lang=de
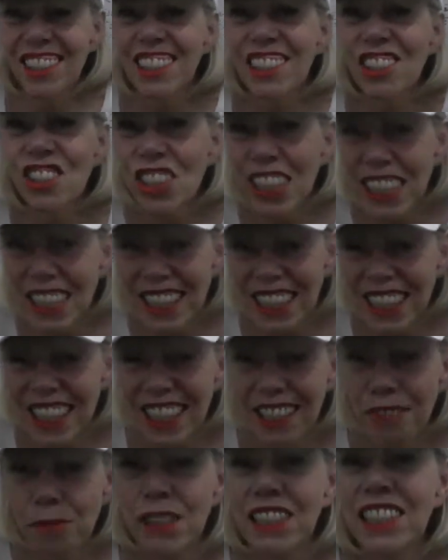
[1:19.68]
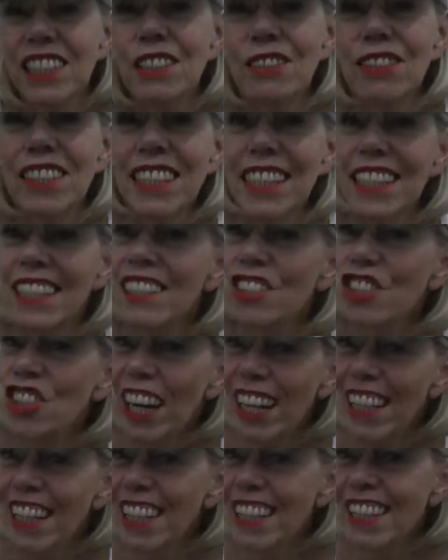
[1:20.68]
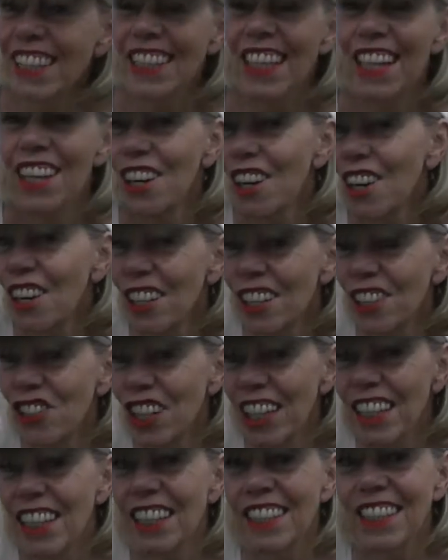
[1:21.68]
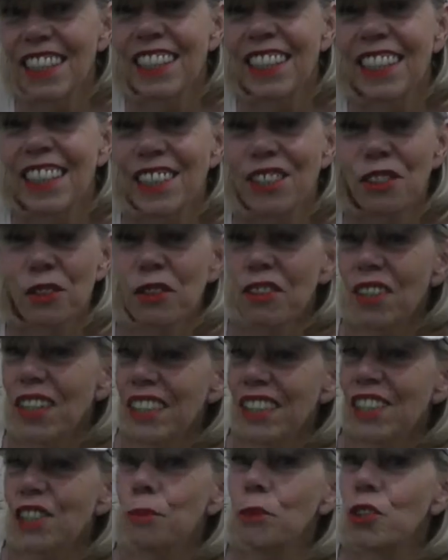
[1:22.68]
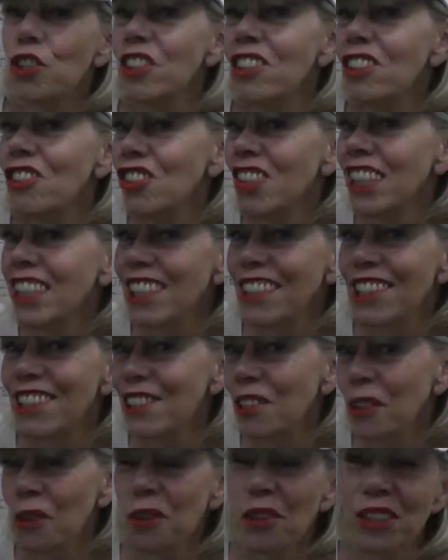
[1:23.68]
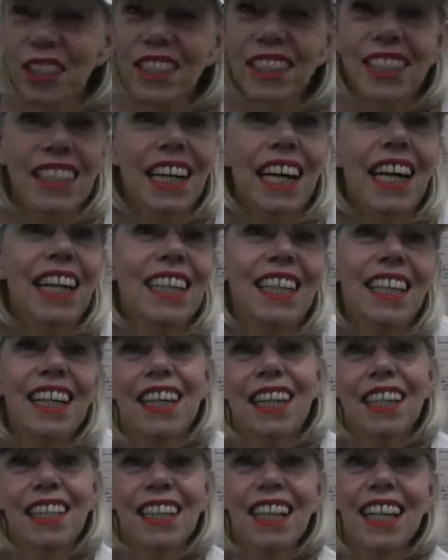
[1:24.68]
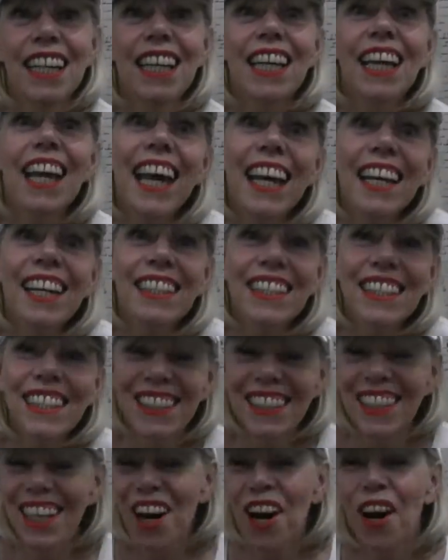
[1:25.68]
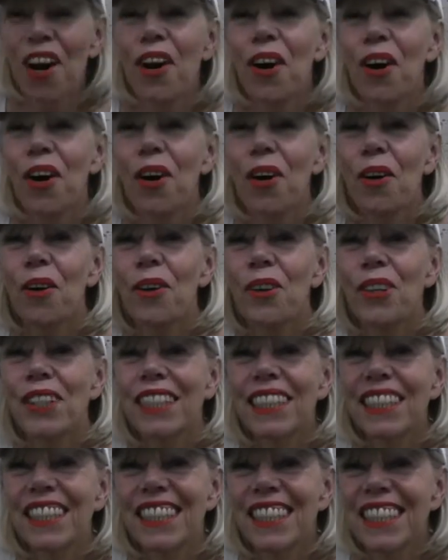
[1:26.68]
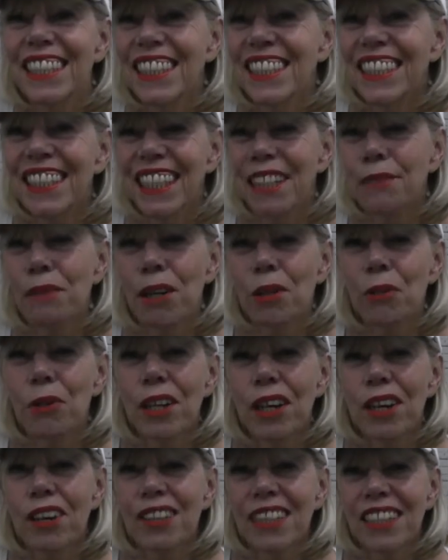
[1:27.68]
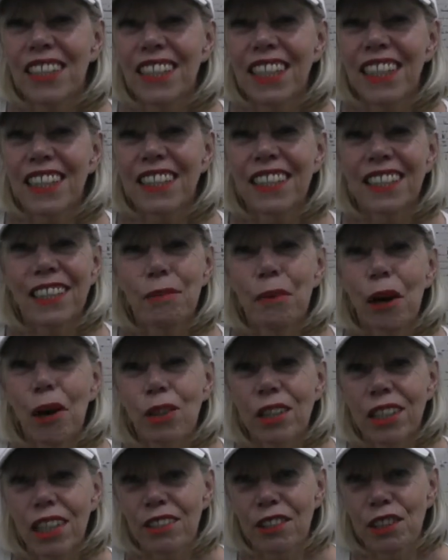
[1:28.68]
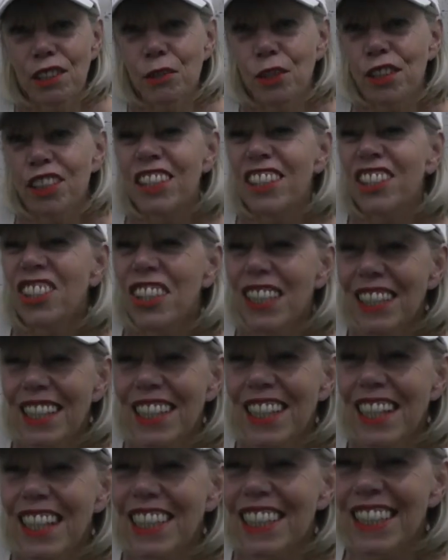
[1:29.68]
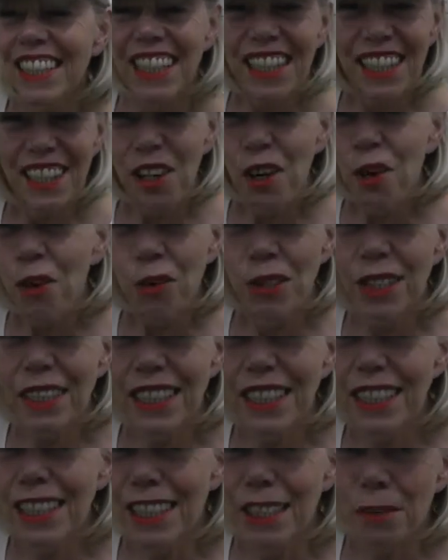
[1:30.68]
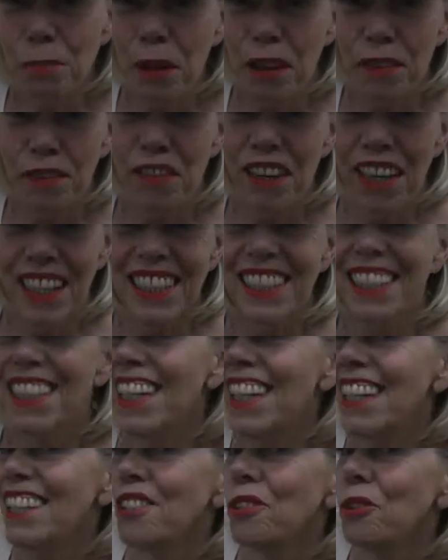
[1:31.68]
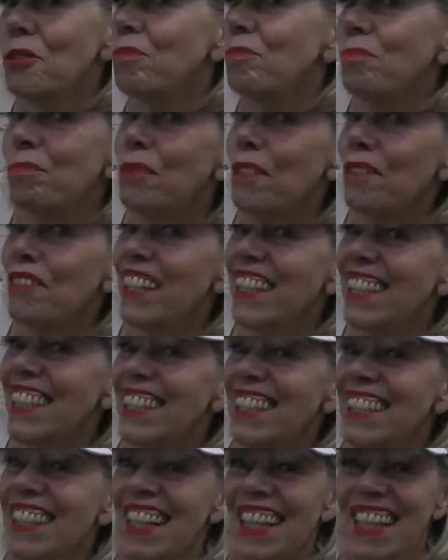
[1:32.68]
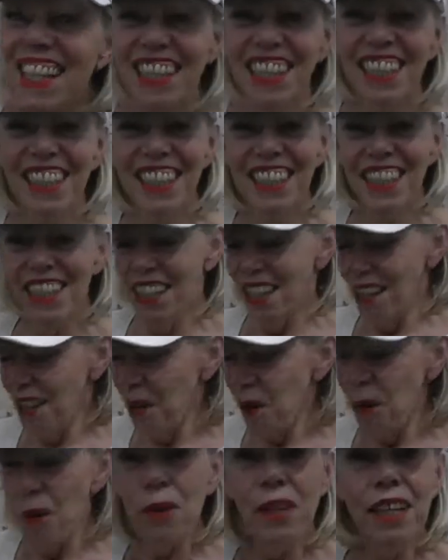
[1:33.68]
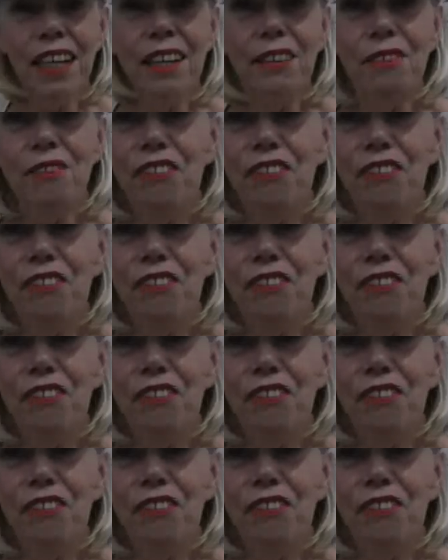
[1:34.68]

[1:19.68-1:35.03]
Jeans an, beziehungsweise eine Jeggings. Eine Jeggings ist ja so etwas zwischen Jeans und Leggings. Und die sehen immer gut aus, ja, die sehen immer aus, als wenn du wirklich eine Jeans an hast und die sitzen perfekt, also perfekter Style. Okay,